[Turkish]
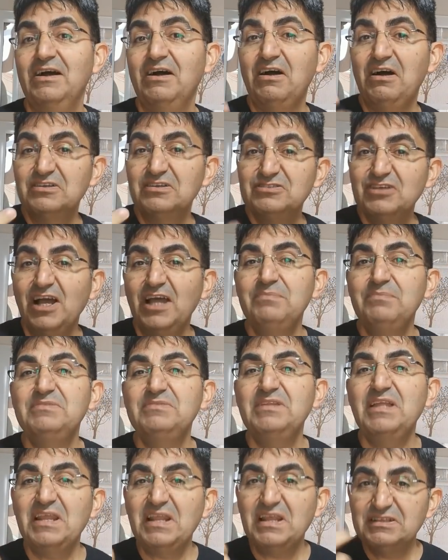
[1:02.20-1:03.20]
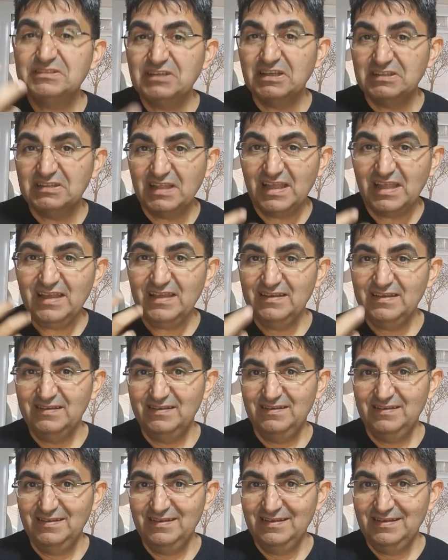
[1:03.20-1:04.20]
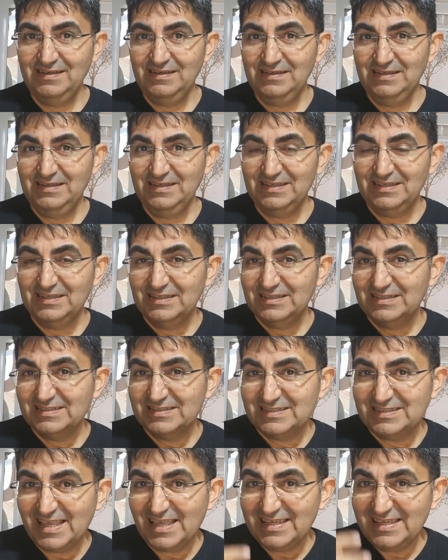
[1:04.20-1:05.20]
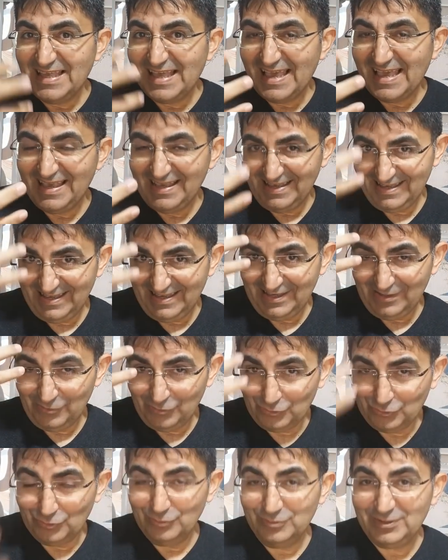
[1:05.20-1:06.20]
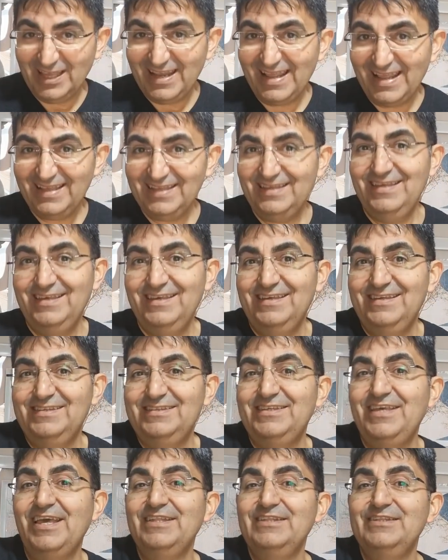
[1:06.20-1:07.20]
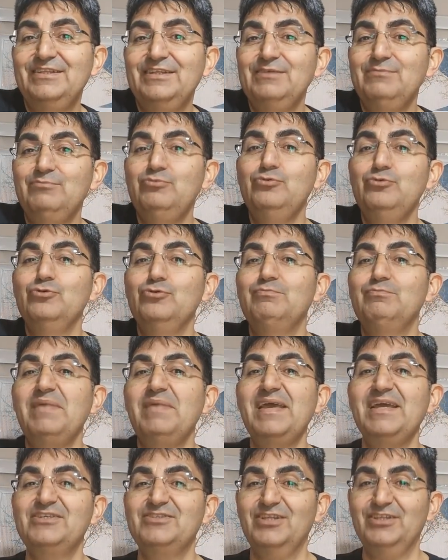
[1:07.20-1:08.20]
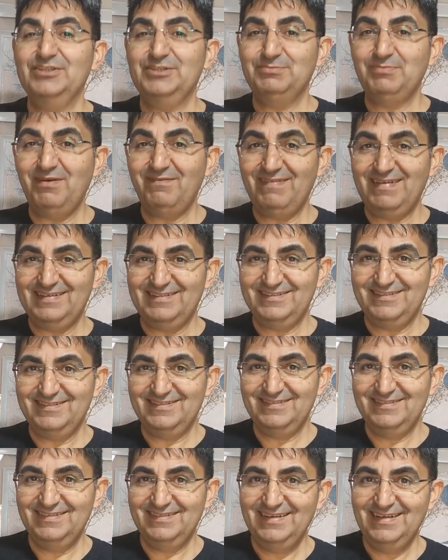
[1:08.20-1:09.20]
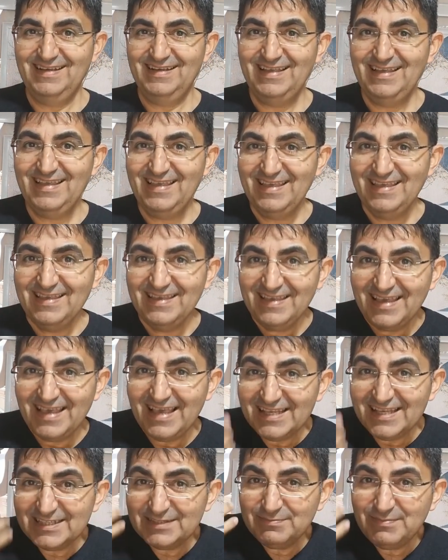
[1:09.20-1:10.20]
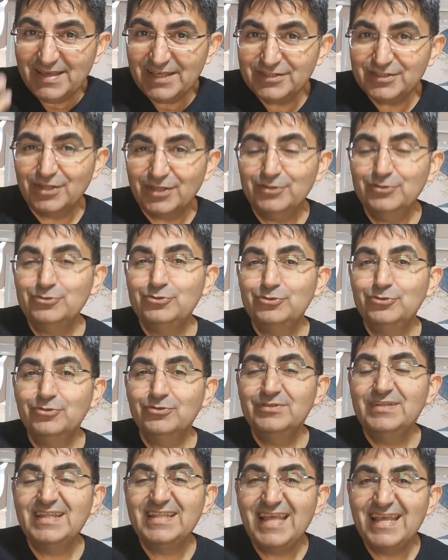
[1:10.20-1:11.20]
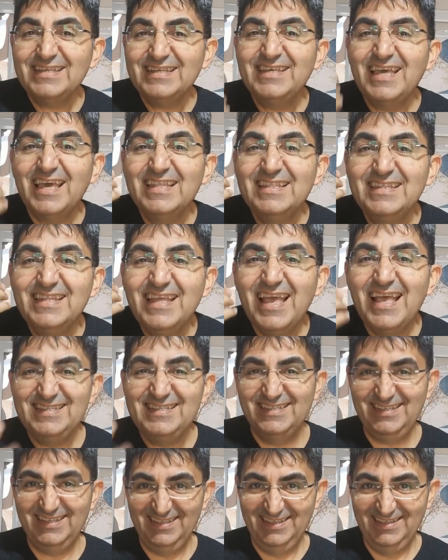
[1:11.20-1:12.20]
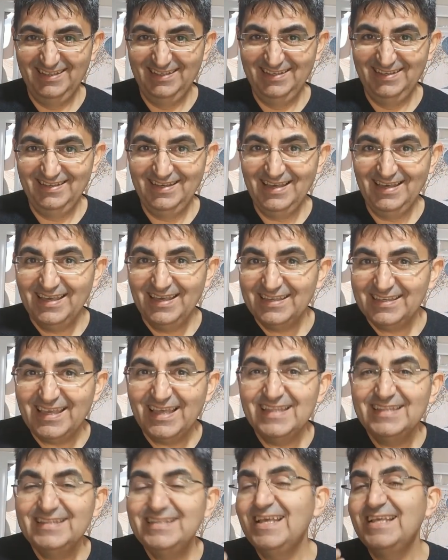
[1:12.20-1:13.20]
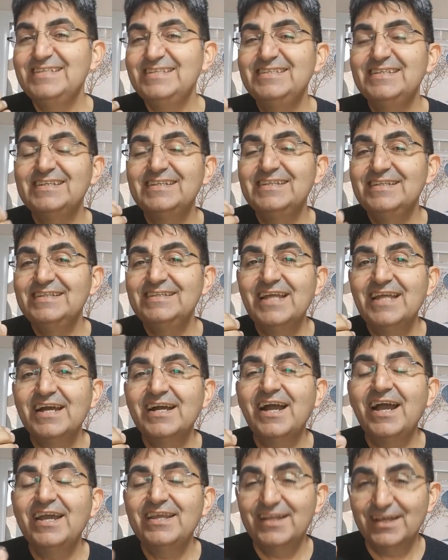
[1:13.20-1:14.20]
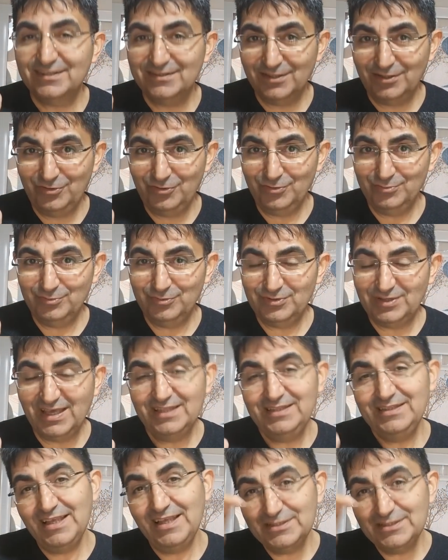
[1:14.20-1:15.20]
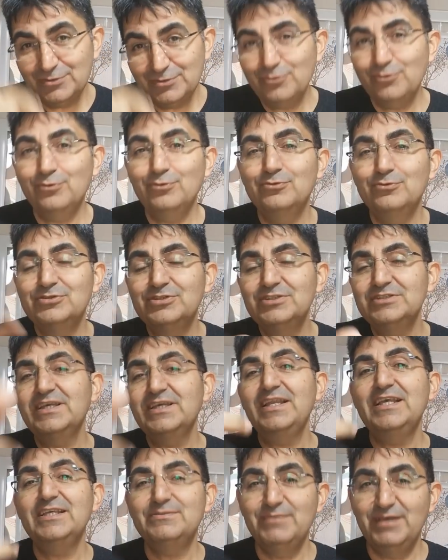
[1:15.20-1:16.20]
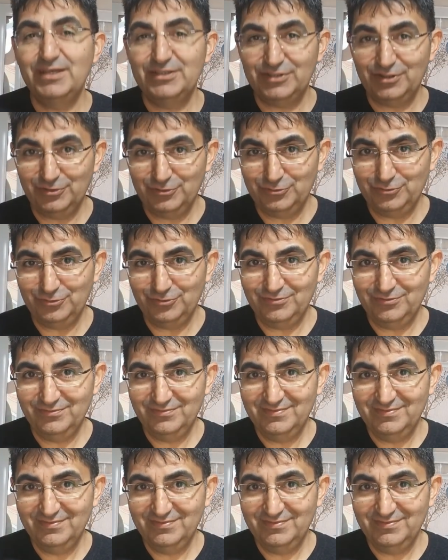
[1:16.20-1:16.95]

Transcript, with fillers: acayip derecede seni küçülterek kendini büyütmeye çalışma var. Ezmeye çalışıyor. Neden? Kendi ezik. Kendi ezikliğinden kaynaklanıyor bu. Kendi ezik olduğu için seni ezmeye çalışıyor.